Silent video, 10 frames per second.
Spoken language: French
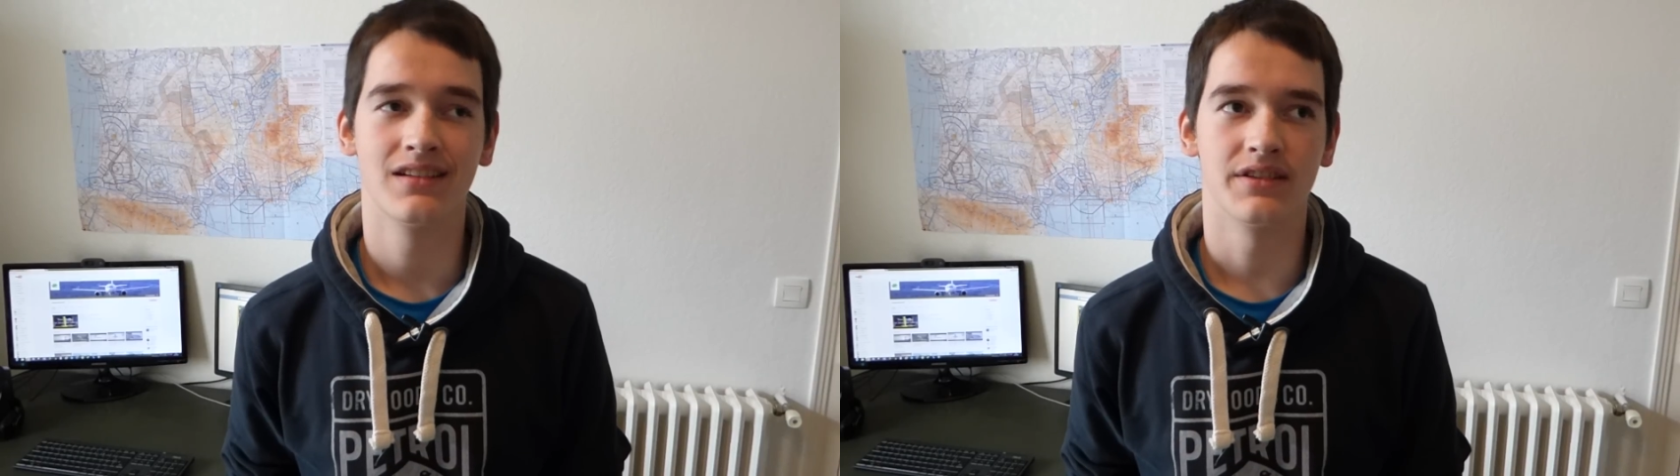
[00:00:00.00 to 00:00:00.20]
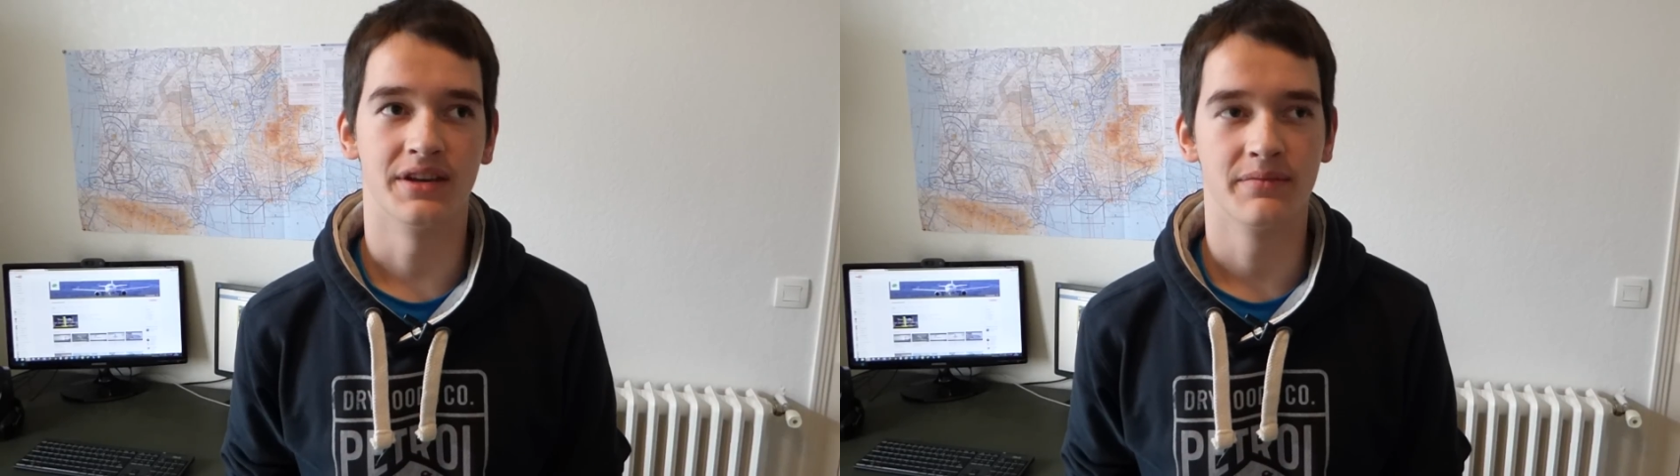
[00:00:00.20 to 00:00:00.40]

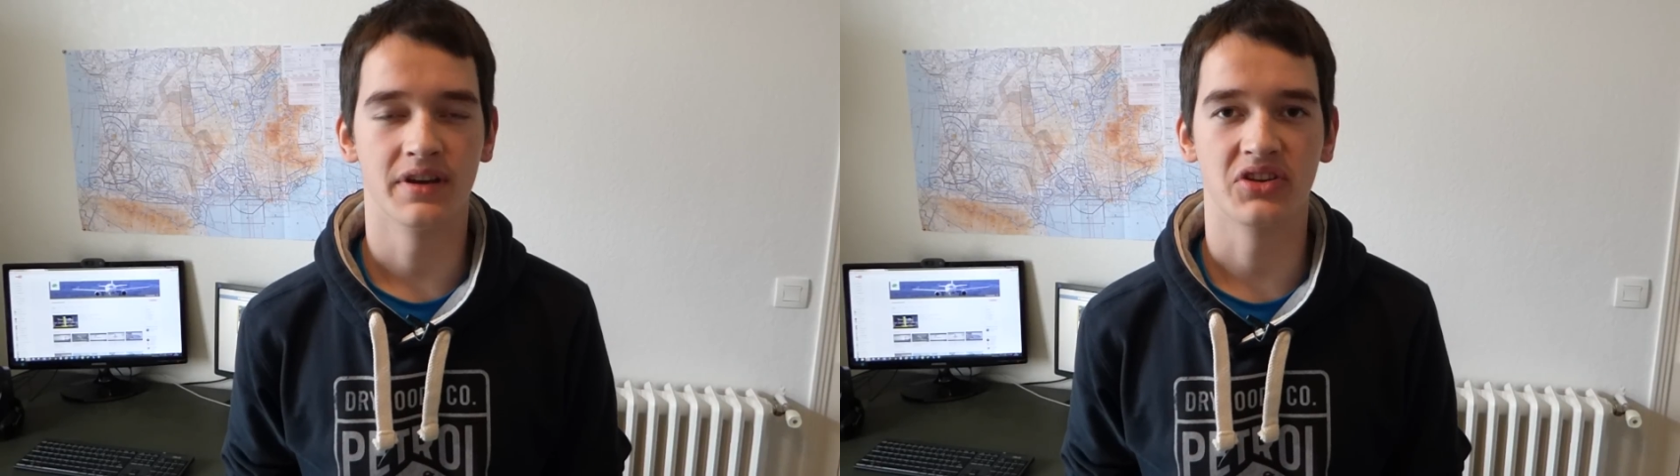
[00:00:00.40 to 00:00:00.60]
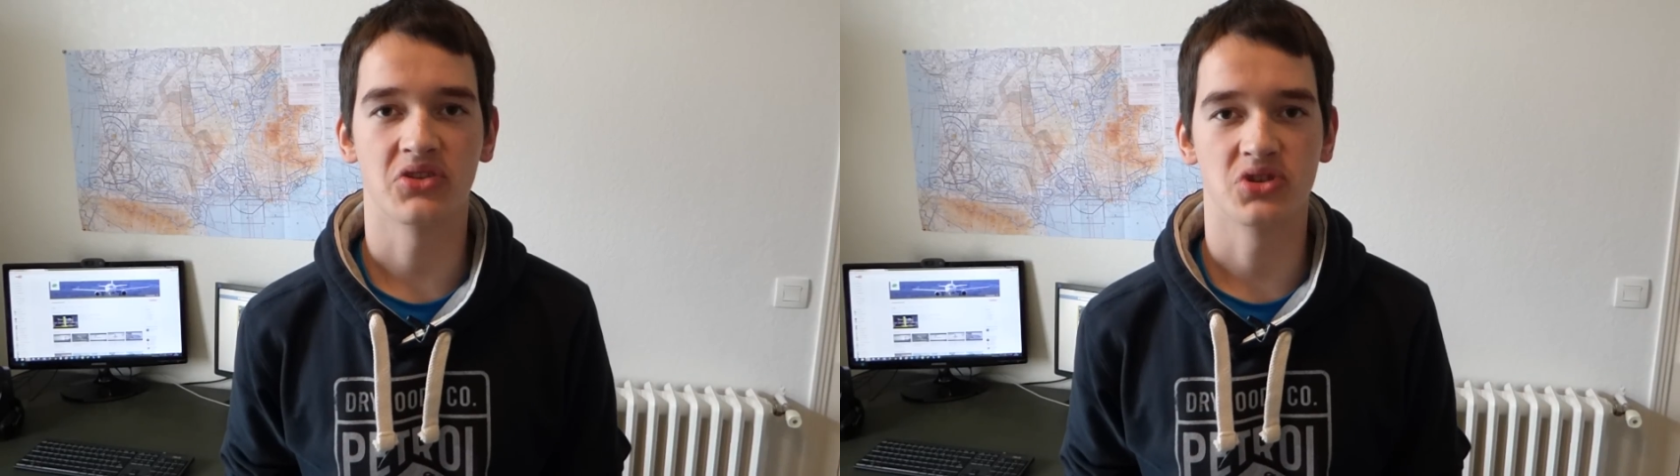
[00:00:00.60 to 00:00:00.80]
Oui,
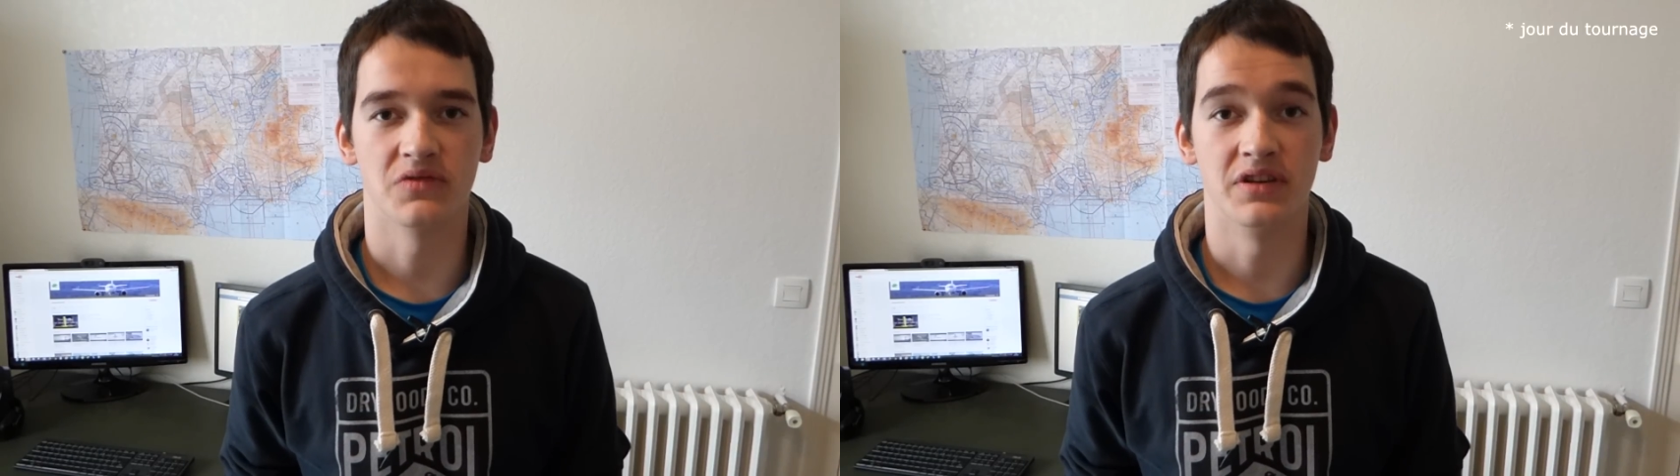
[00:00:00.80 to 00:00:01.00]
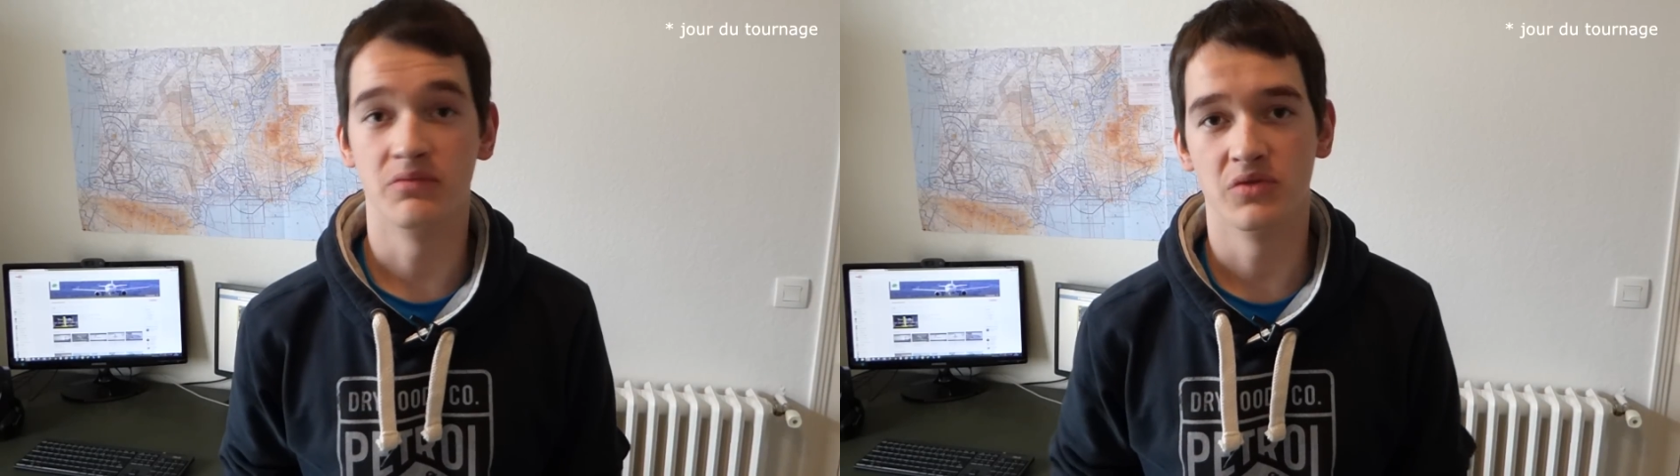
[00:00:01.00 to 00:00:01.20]
un 30
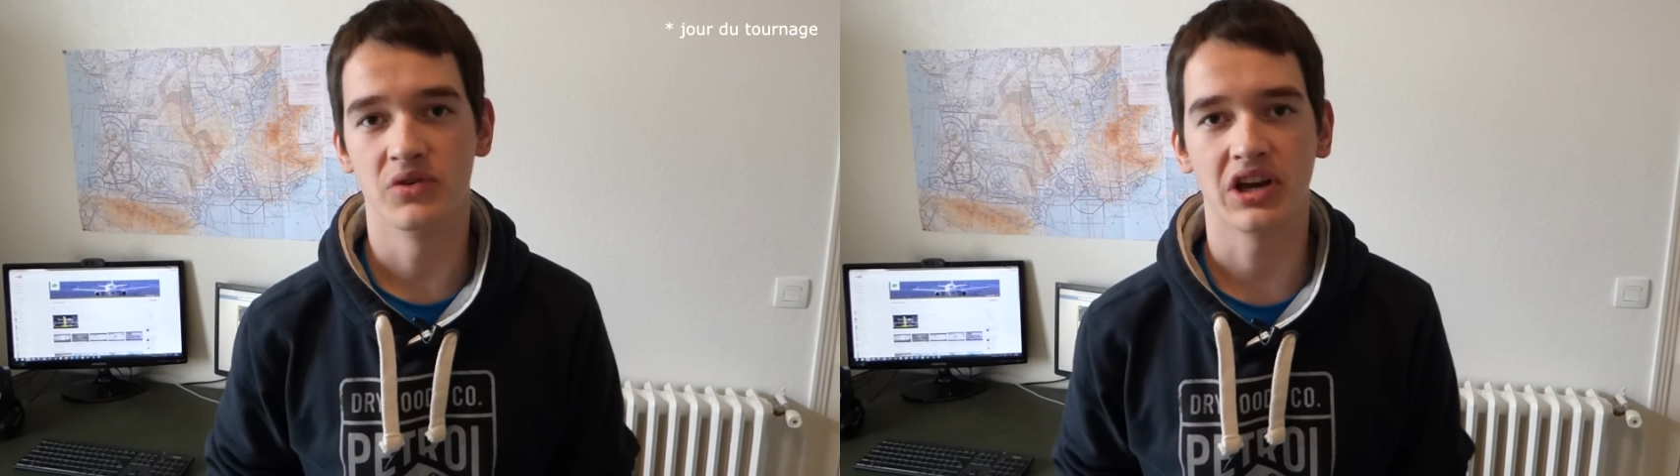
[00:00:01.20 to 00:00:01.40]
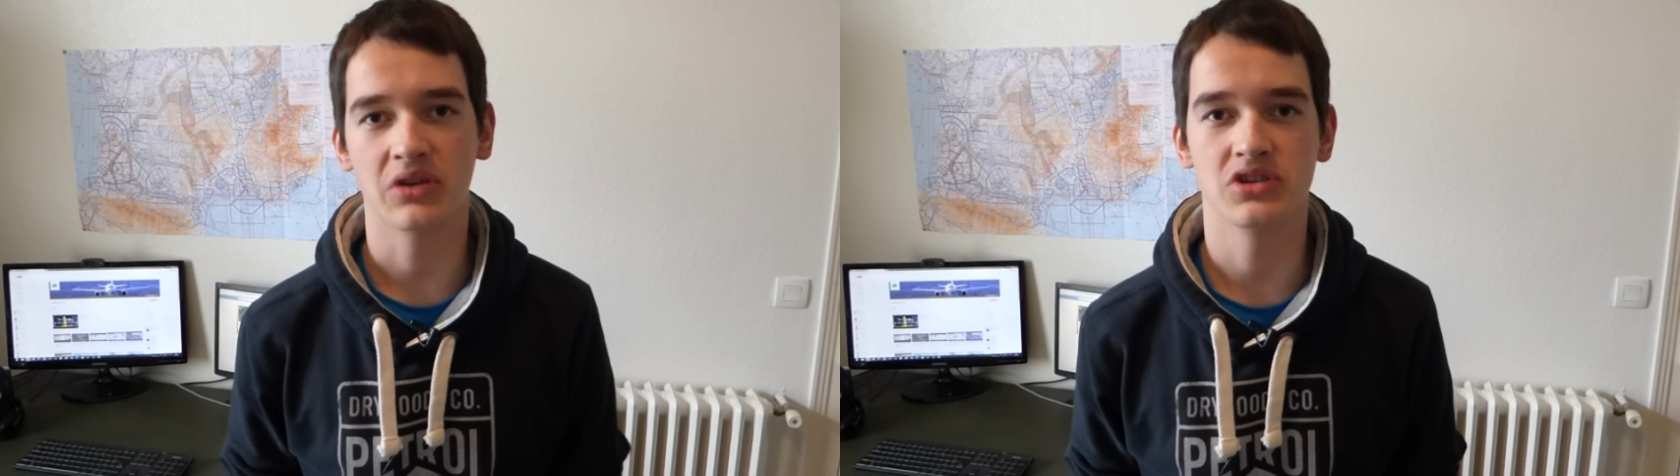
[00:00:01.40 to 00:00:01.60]
janvier, mieux vaut
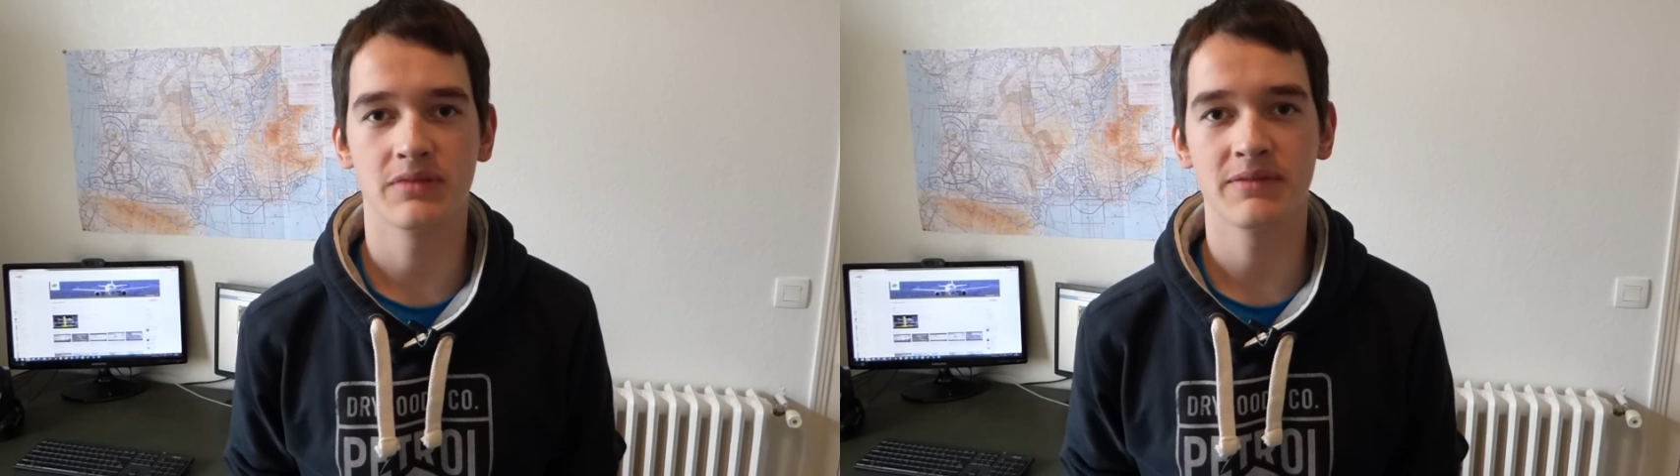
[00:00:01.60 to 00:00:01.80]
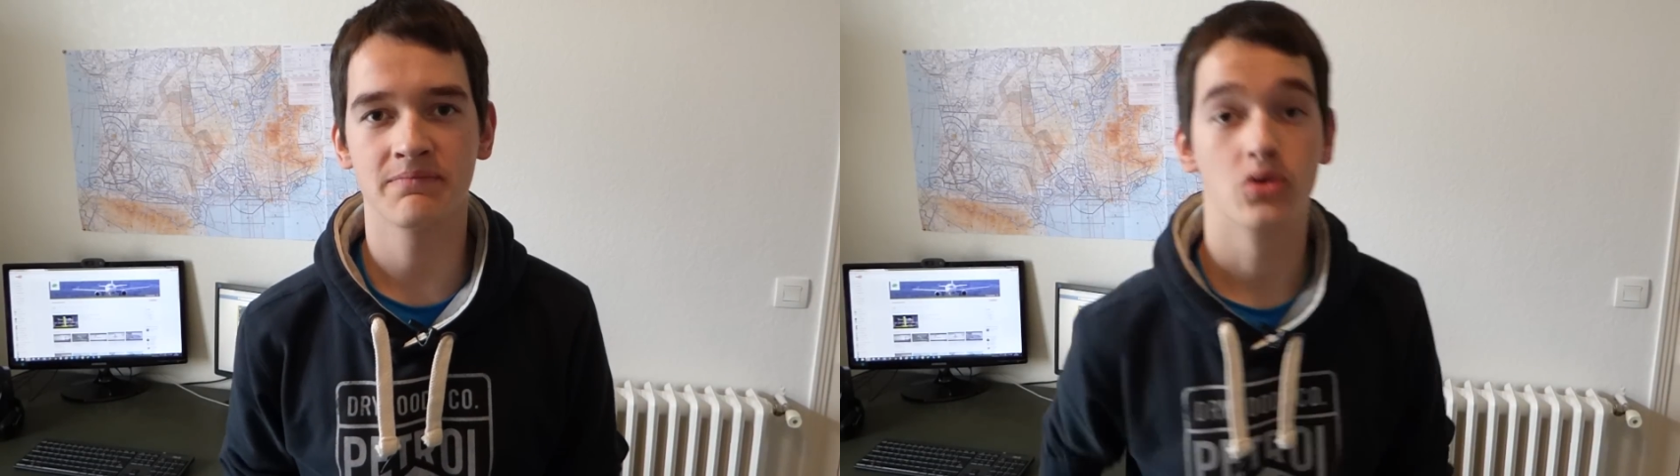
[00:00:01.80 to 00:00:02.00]
tard que jamais.